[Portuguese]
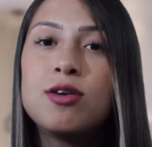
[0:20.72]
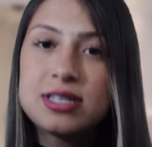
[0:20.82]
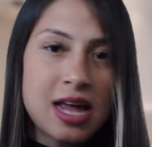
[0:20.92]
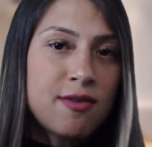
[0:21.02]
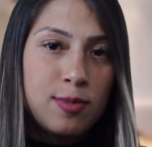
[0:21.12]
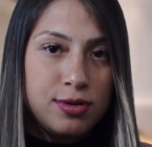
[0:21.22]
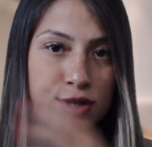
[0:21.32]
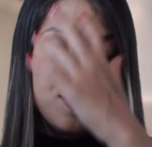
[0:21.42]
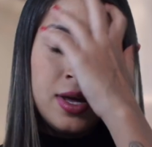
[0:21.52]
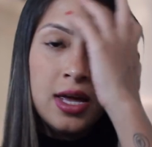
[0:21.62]
gostava muito
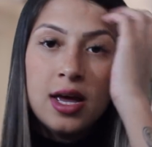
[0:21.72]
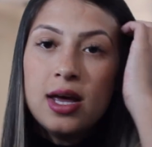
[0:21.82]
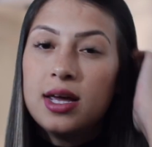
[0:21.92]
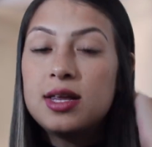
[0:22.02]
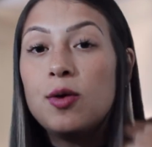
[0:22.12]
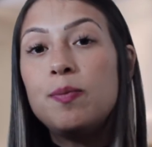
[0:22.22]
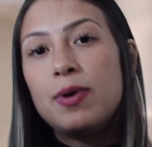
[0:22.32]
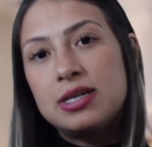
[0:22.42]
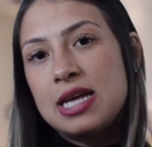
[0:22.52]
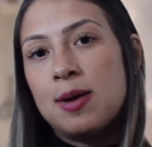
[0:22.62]
de mim. Então,
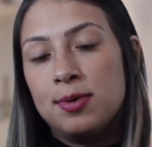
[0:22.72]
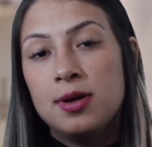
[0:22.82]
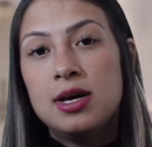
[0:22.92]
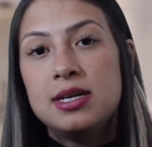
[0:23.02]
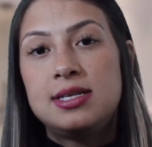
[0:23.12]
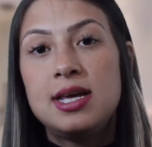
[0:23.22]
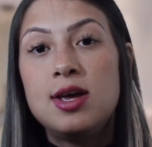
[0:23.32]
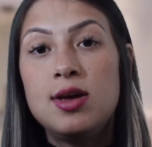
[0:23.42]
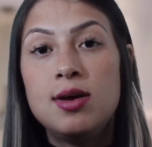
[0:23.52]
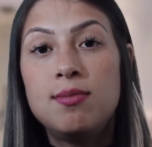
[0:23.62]
por exemplo,
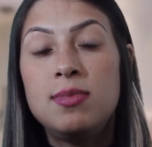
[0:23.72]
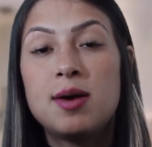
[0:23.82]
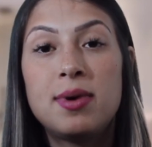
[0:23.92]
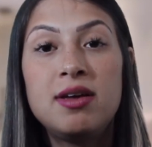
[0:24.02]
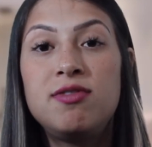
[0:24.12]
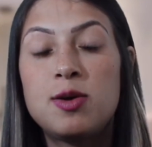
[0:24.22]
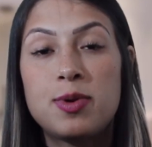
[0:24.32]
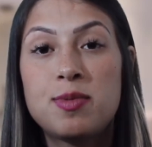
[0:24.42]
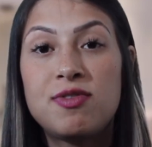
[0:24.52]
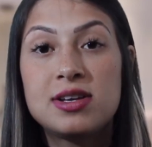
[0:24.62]
se minha mãe vira
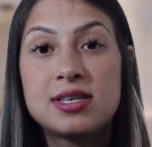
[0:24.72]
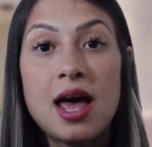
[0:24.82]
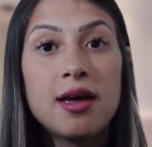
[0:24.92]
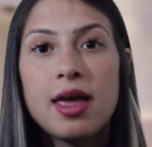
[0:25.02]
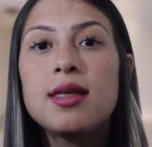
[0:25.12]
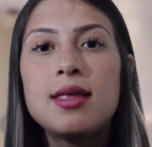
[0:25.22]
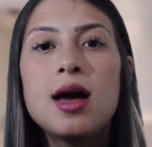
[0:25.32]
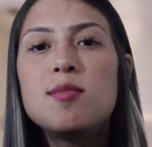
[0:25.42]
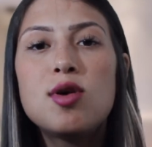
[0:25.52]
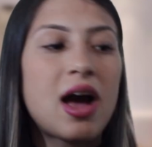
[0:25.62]
pra mim e fala assim, ah, quem
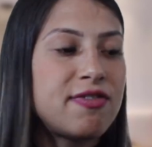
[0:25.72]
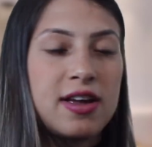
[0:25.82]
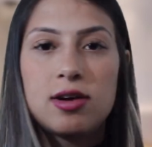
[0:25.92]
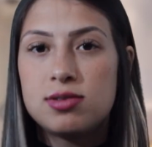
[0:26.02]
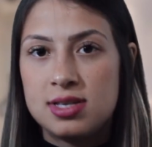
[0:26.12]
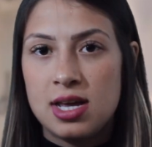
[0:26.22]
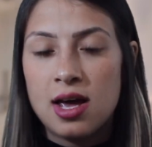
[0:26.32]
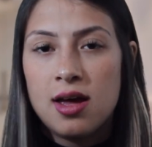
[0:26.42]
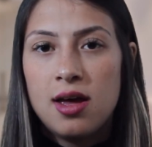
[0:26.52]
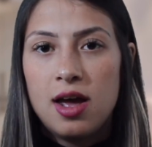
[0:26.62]
derramou café na
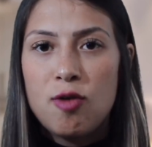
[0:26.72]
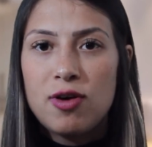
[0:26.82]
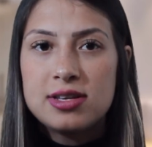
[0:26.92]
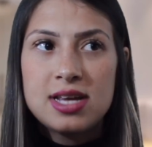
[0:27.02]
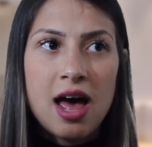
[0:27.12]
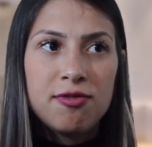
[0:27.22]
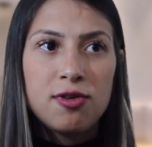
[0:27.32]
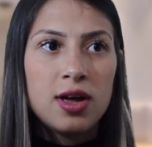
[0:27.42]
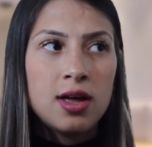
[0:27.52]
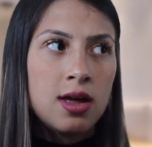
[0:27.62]
cozinha? Eu falo assim, ah,
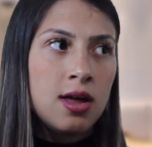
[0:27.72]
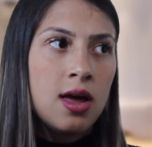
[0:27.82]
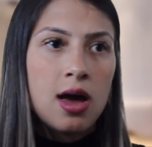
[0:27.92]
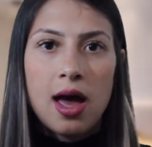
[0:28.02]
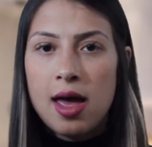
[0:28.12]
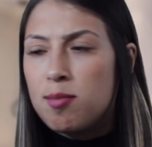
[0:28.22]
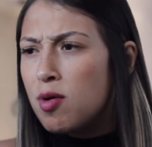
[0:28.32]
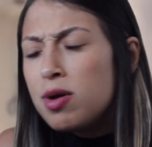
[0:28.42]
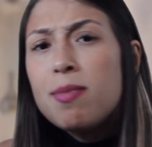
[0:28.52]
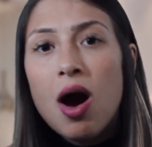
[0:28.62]
foi é,
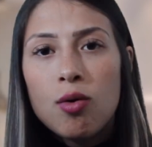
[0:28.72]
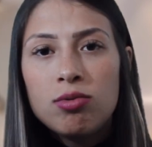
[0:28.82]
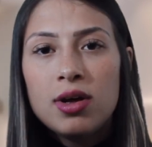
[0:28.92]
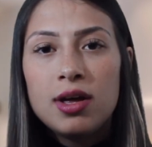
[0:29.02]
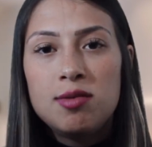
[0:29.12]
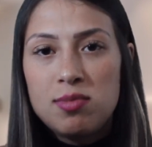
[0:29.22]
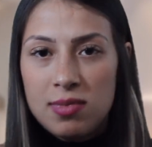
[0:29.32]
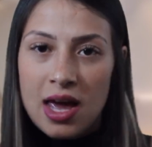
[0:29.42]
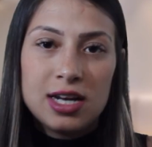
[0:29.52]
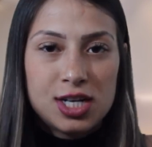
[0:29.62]
meu irmão.
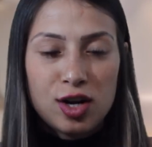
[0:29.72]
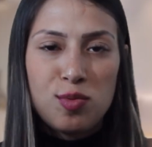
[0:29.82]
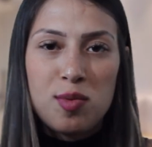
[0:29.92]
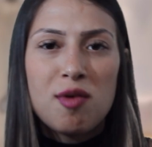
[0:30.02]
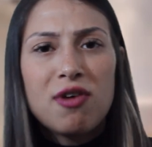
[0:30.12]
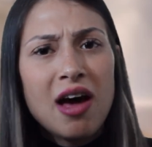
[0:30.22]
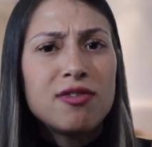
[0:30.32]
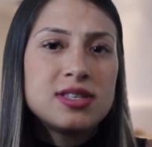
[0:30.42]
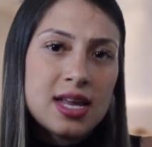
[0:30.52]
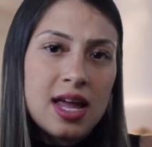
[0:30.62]
E, e ela chega no meu irmão e fala,
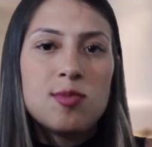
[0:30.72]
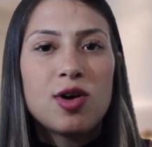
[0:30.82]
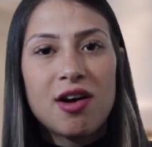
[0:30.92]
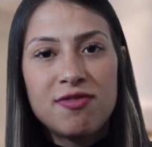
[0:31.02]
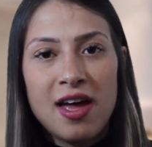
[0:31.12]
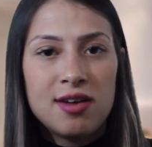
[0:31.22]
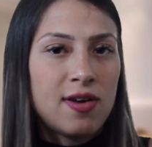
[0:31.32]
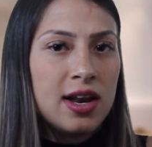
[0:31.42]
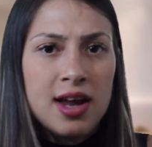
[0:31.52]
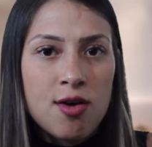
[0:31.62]
ah, você derramou café? Ele
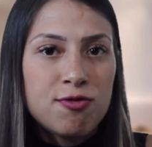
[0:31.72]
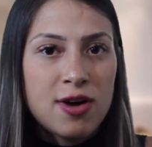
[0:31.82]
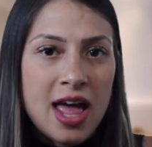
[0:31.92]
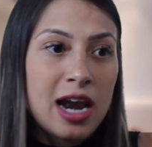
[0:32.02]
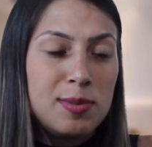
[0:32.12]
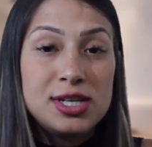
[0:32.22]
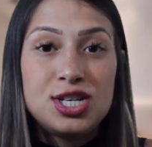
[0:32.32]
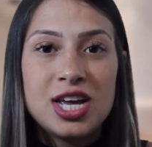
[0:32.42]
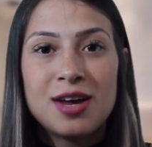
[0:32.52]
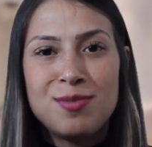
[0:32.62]
fala, não, foi ela,
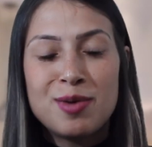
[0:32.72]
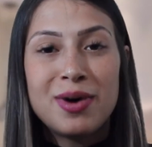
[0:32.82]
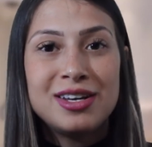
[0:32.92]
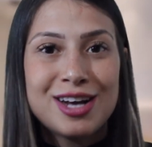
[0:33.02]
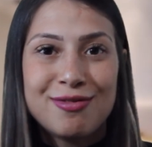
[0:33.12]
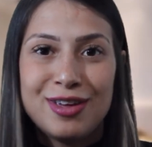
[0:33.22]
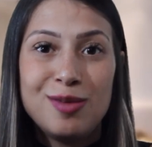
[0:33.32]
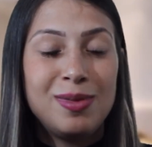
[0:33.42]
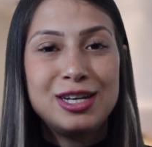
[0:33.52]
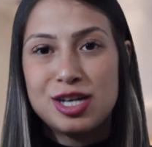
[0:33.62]
mentira. Minha mãe já
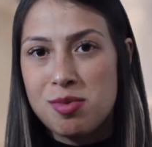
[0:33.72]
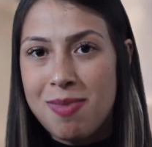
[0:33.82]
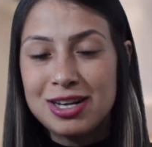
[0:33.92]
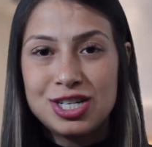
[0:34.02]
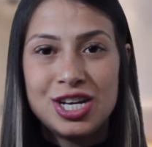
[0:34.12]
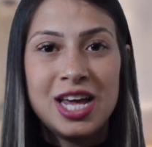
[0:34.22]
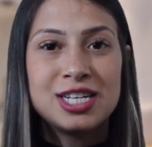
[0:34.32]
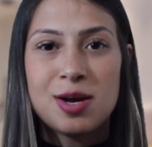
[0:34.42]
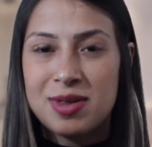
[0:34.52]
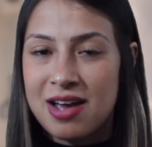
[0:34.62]
vinha em mim, já me
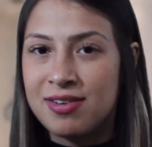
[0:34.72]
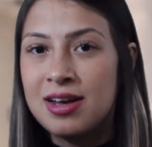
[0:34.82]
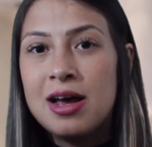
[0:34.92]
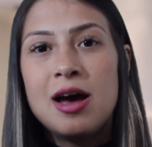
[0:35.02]
batia, já me dava